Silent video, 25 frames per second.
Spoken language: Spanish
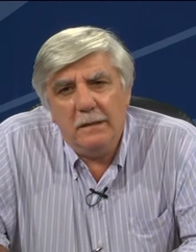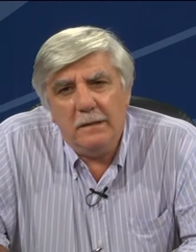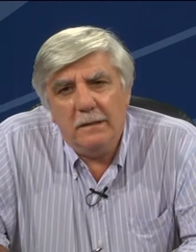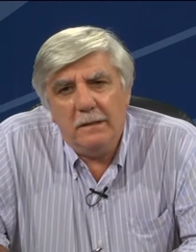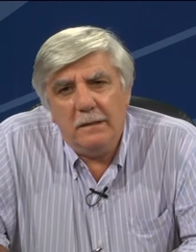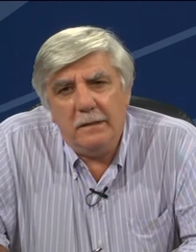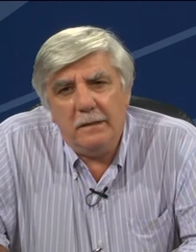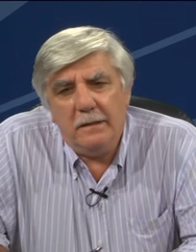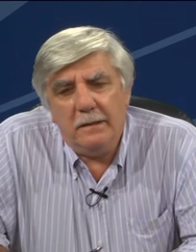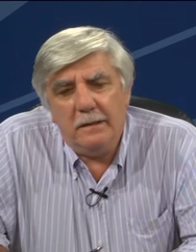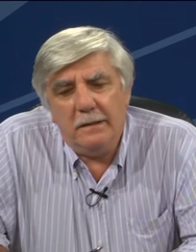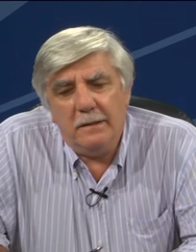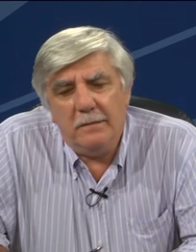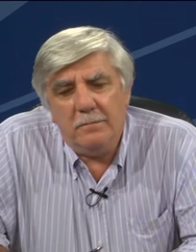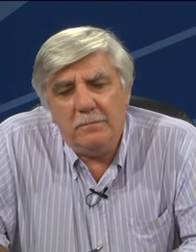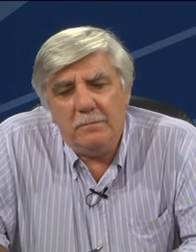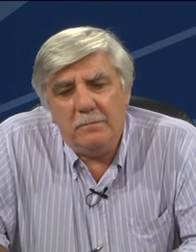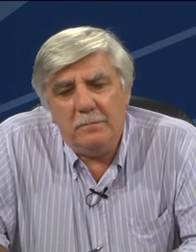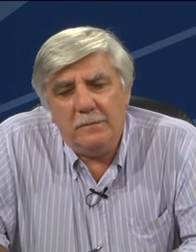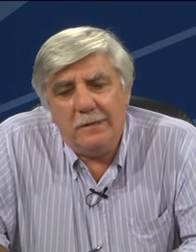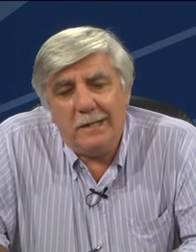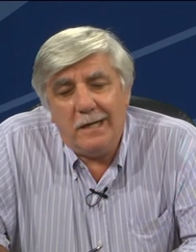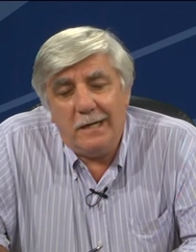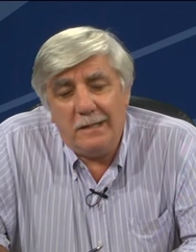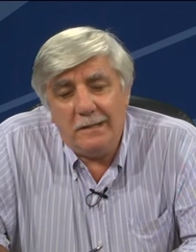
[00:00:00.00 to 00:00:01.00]
eh,
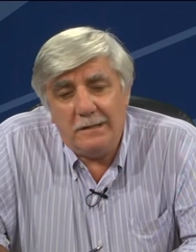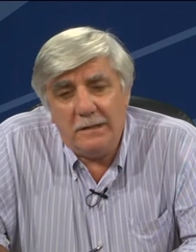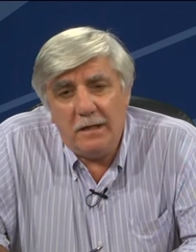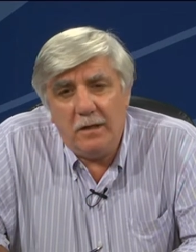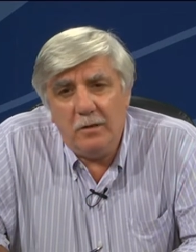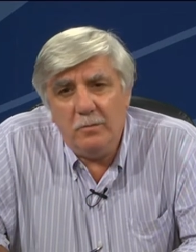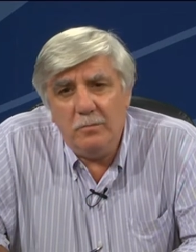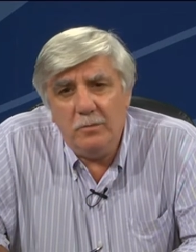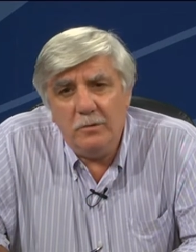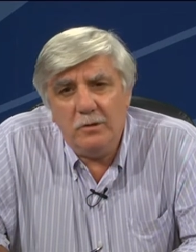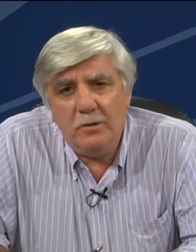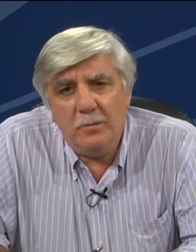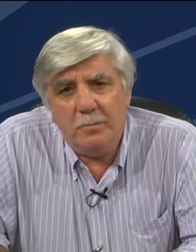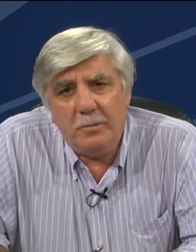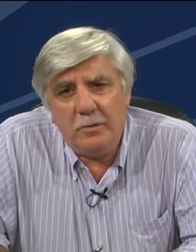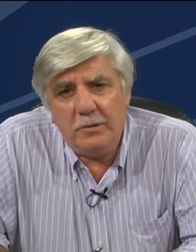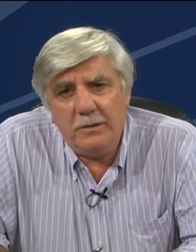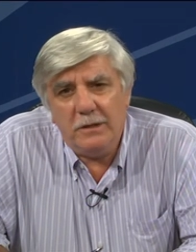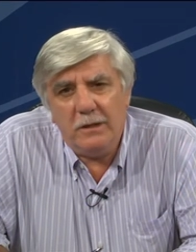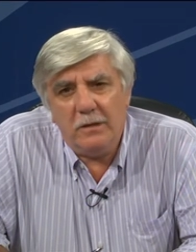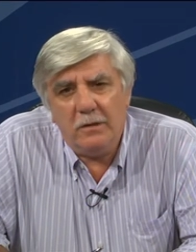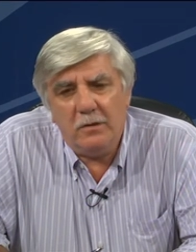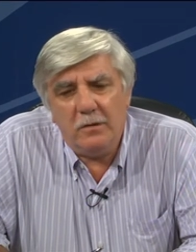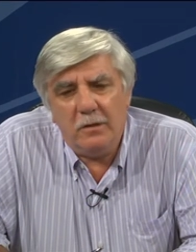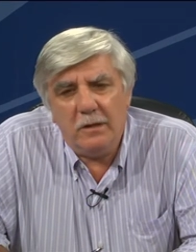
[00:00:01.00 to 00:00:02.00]
realizado muchos
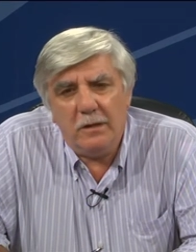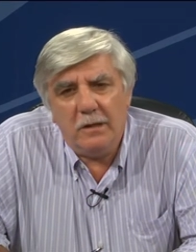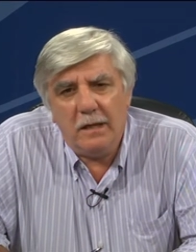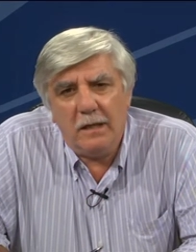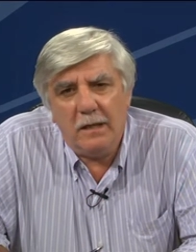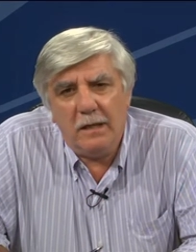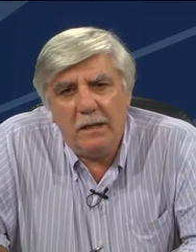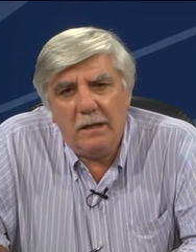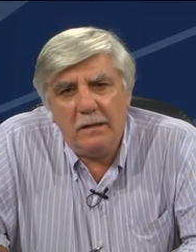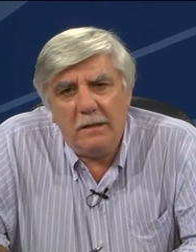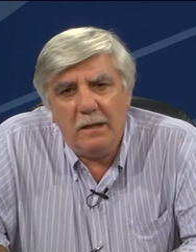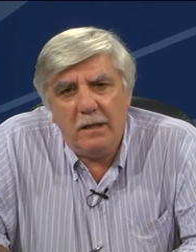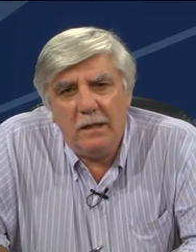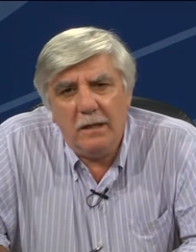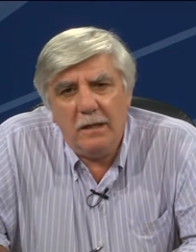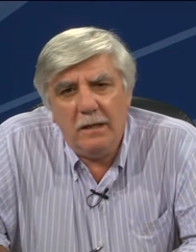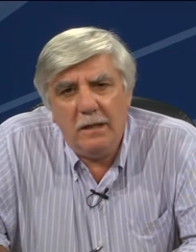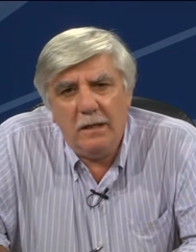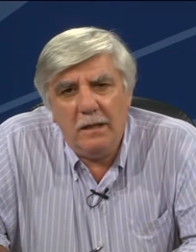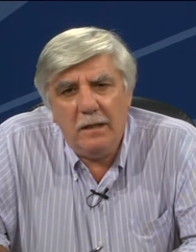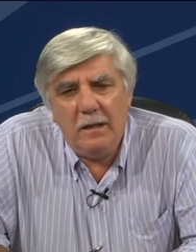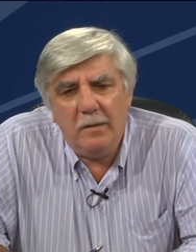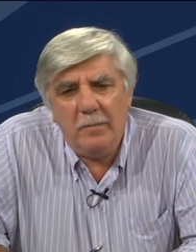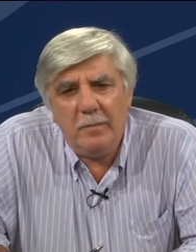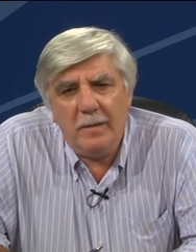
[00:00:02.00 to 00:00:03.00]
proyectos de estas
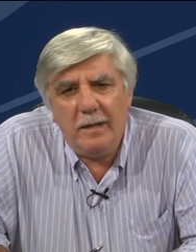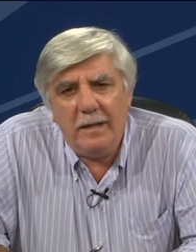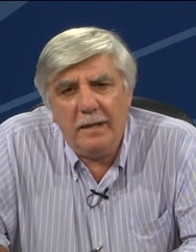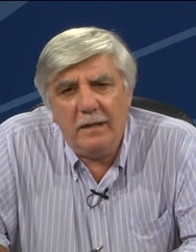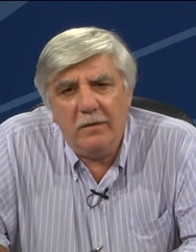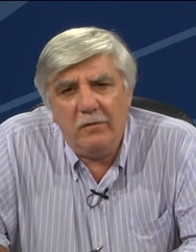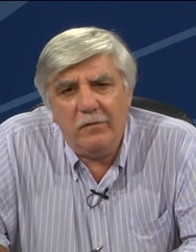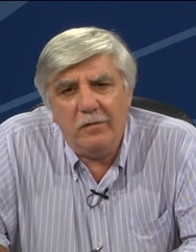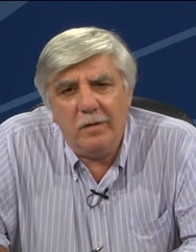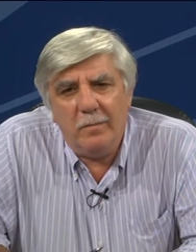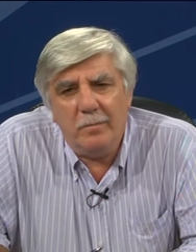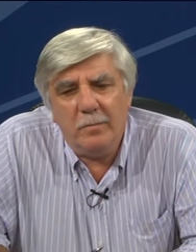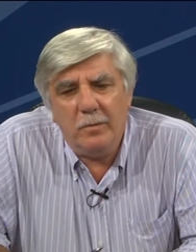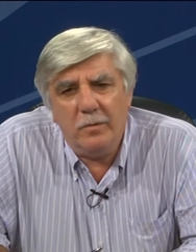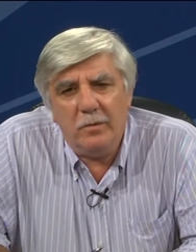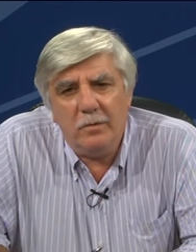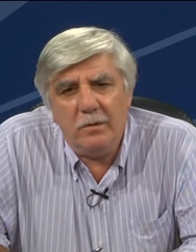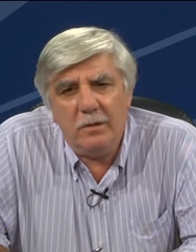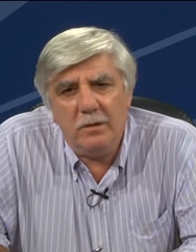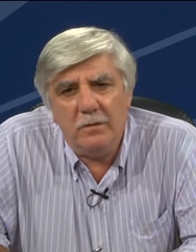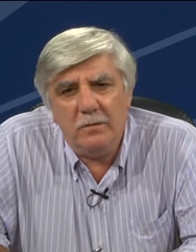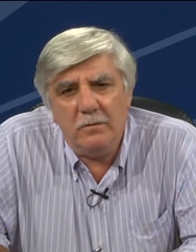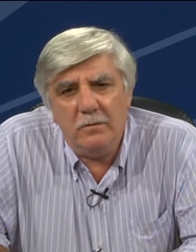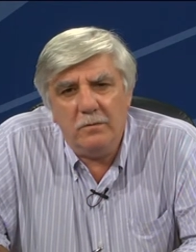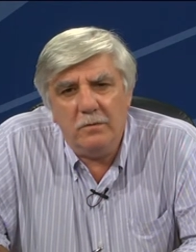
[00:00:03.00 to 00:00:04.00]
características para que nos
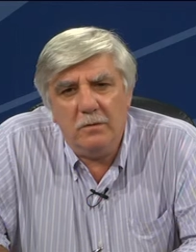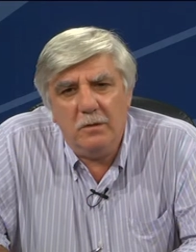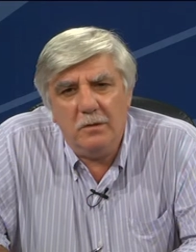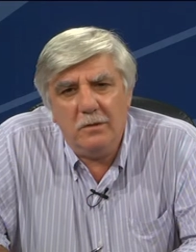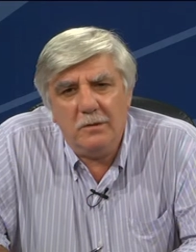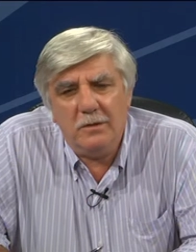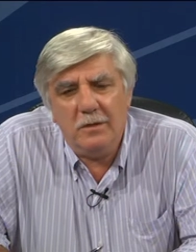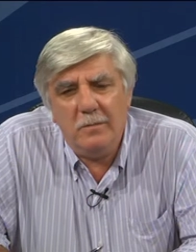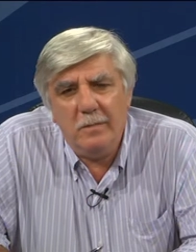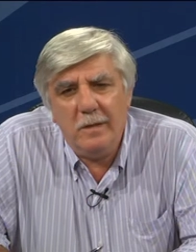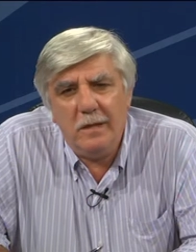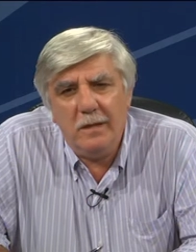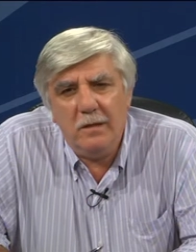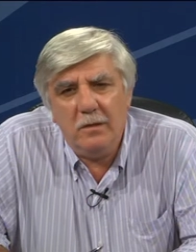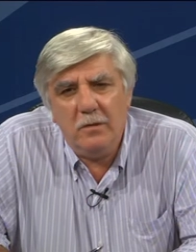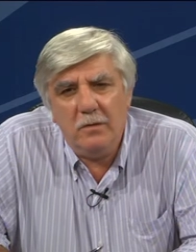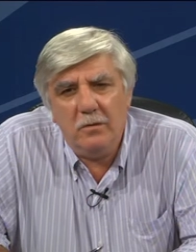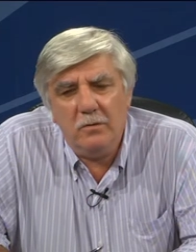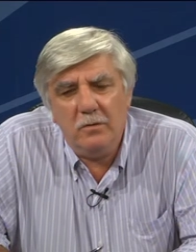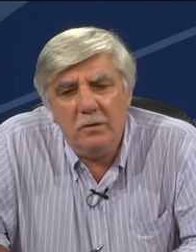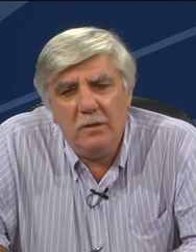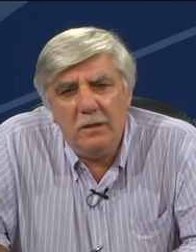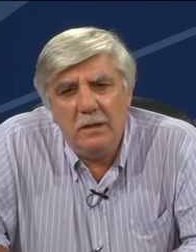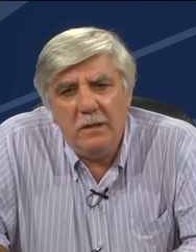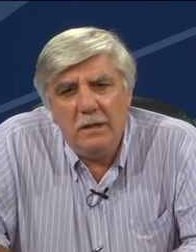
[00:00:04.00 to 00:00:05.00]
aporten su
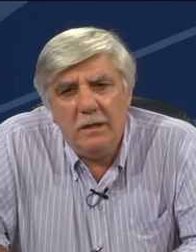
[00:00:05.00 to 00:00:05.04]
conocimiento